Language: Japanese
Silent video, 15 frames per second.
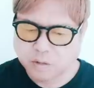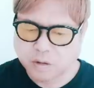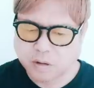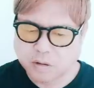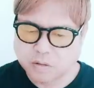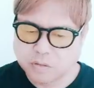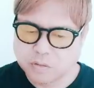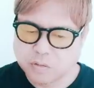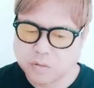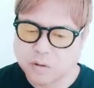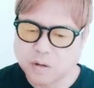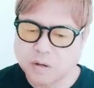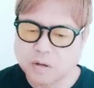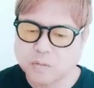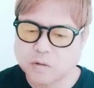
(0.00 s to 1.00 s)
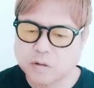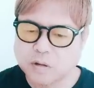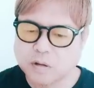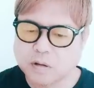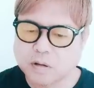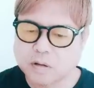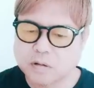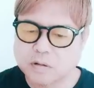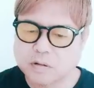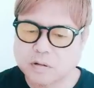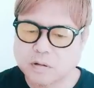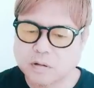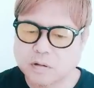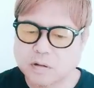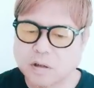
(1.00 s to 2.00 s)
ハリウッド映画にも参画
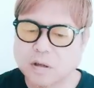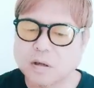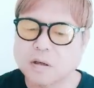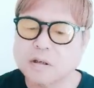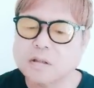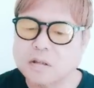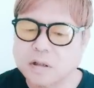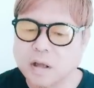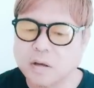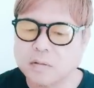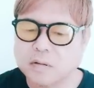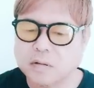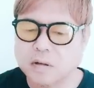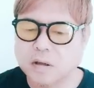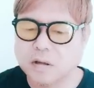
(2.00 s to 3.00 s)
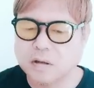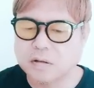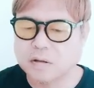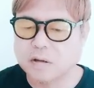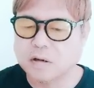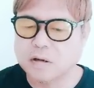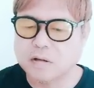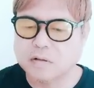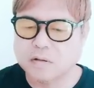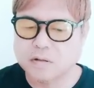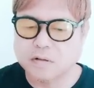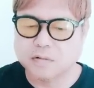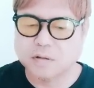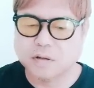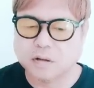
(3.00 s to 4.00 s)
参加して常に世界
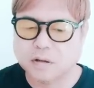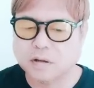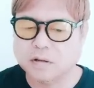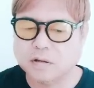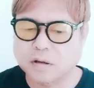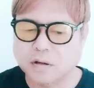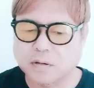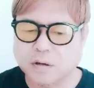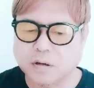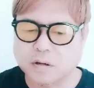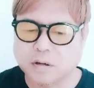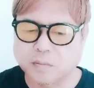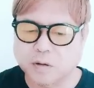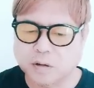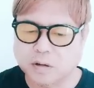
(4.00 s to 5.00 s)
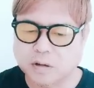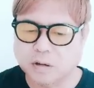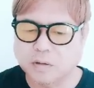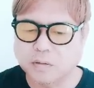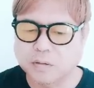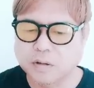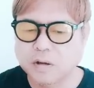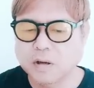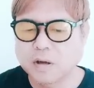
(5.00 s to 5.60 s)
水準で戦っている新田真剣